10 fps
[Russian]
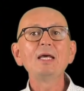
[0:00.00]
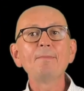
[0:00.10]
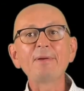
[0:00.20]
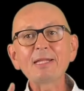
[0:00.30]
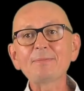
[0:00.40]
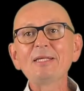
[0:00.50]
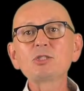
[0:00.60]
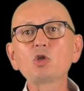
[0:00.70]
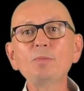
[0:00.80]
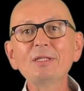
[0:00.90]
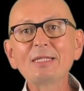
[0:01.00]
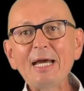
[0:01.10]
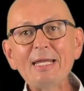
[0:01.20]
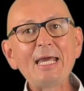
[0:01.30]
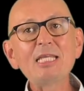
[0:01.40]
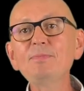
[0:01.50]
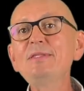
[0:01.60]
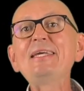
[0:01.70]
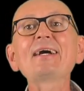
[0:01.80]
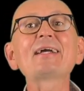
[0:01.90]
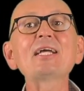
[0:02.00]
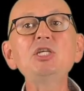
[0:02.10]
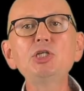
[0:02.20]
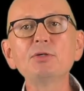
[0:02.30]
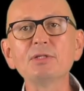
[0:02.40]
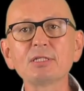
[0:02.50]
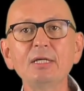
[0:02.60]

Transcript: При этом инструментарий этим не ограничивается.